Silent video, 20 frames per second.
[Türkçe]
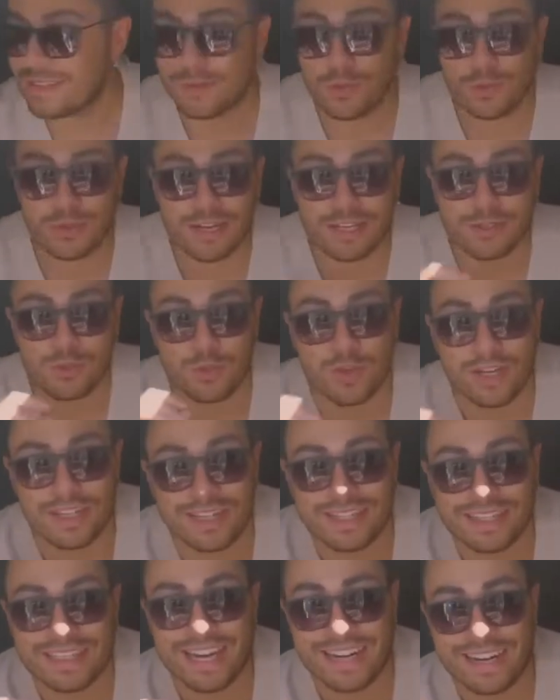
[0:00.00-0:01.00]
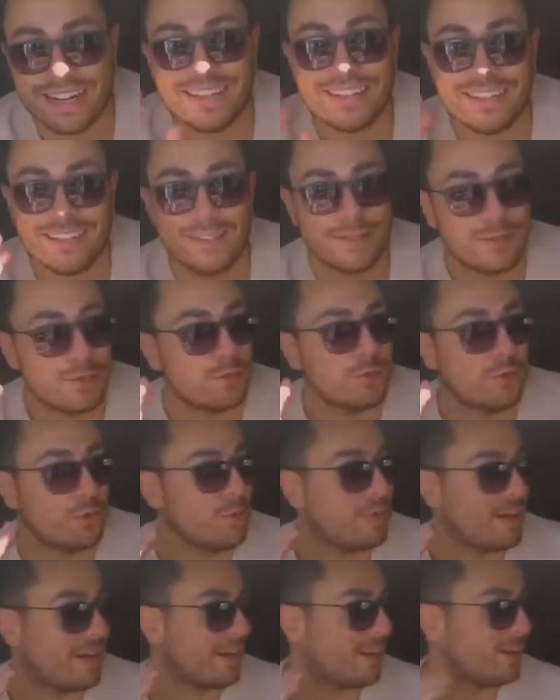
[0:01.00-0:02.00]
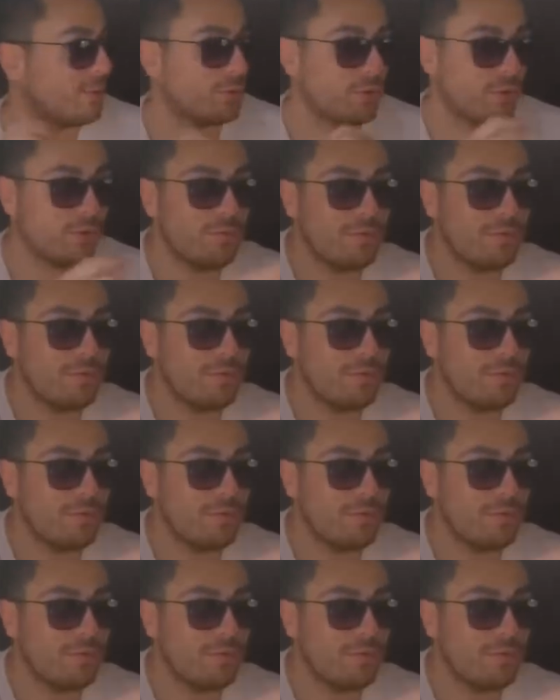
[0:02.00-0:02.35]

tam olarak şu an karanlık. Ha, bu da açılmıyor ya. Dur bir